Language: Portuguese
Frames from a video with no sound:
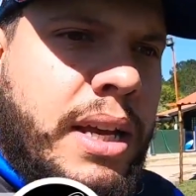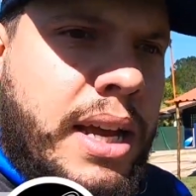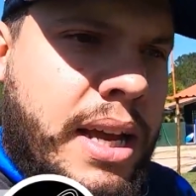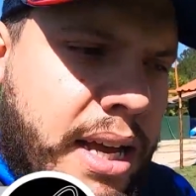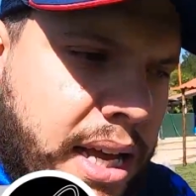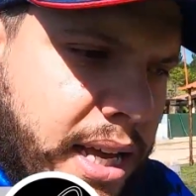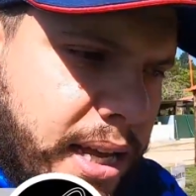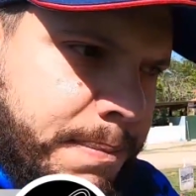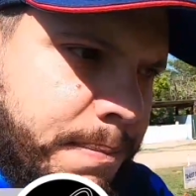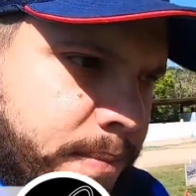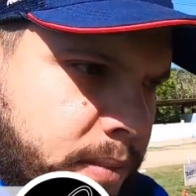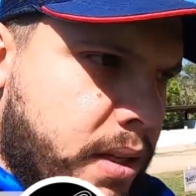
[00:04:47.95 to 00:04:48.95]
é,
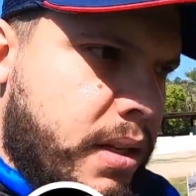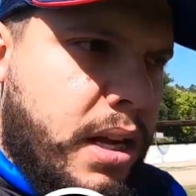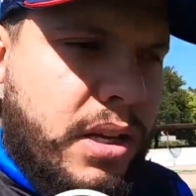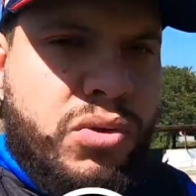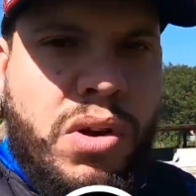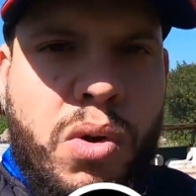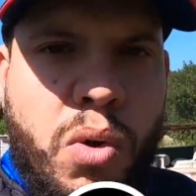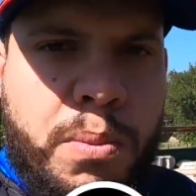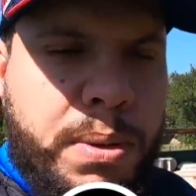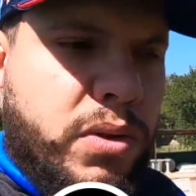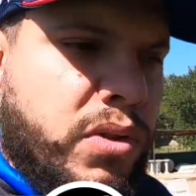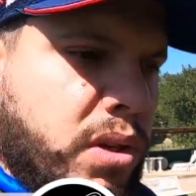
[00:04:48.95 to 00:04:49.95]
a sua
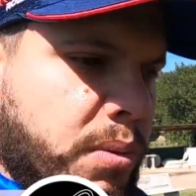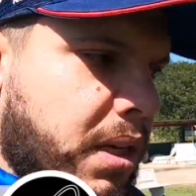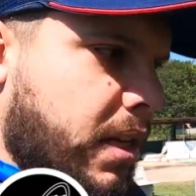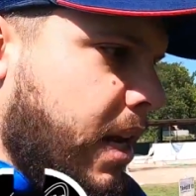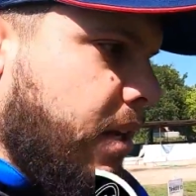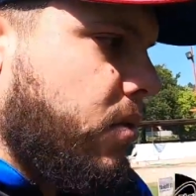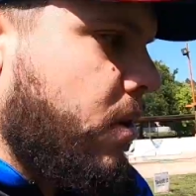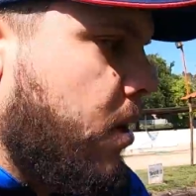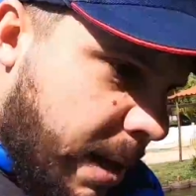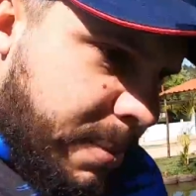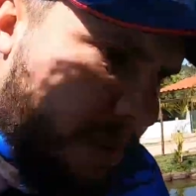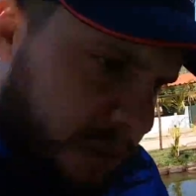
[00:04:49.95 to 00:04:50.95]
compra do seu ingresso.
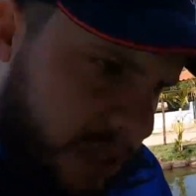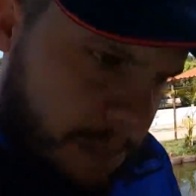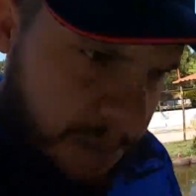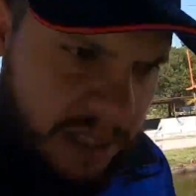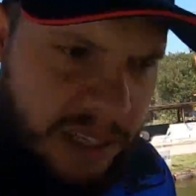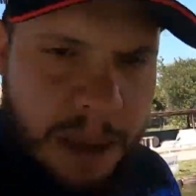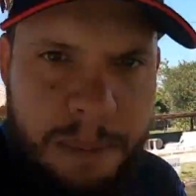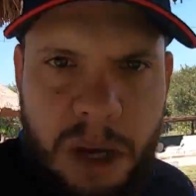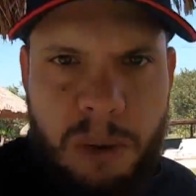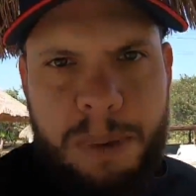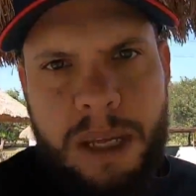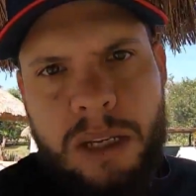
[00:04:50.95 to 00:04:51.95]
Dá para você pescar
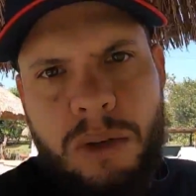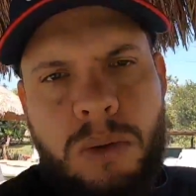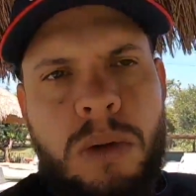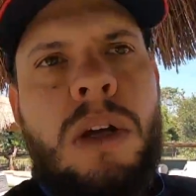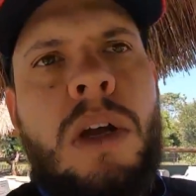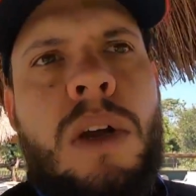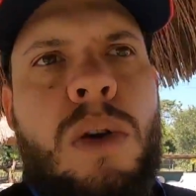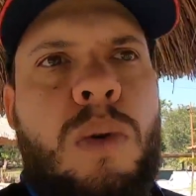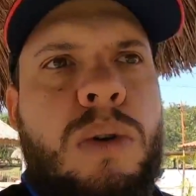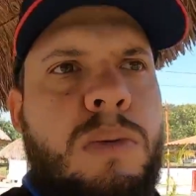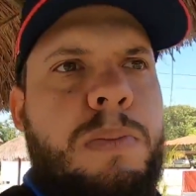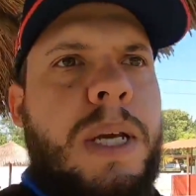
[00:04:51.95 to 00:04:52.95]
meio período
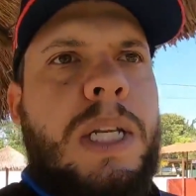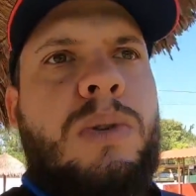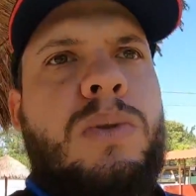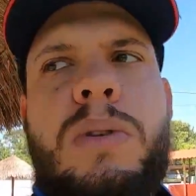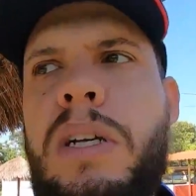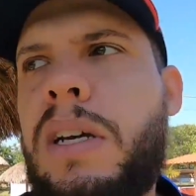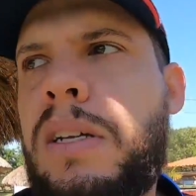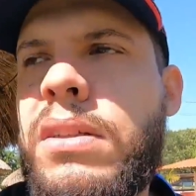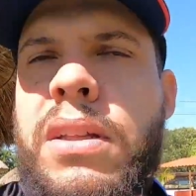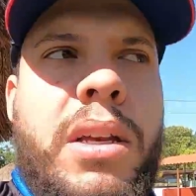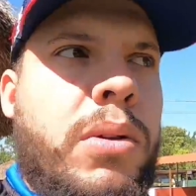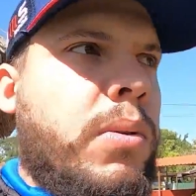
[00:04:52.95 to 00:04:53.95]
quanto período
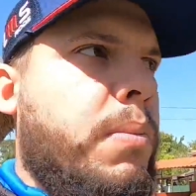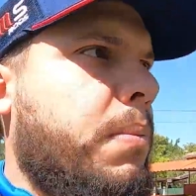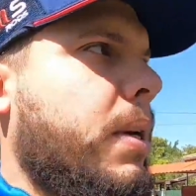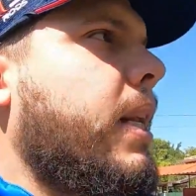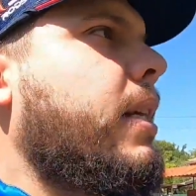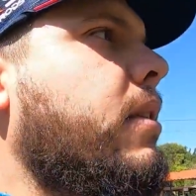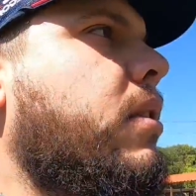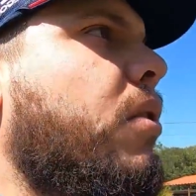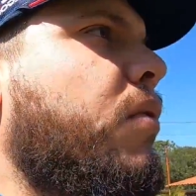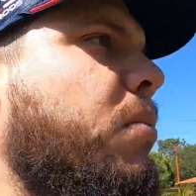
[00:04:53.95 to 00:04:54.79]
inteiro, beleza? Então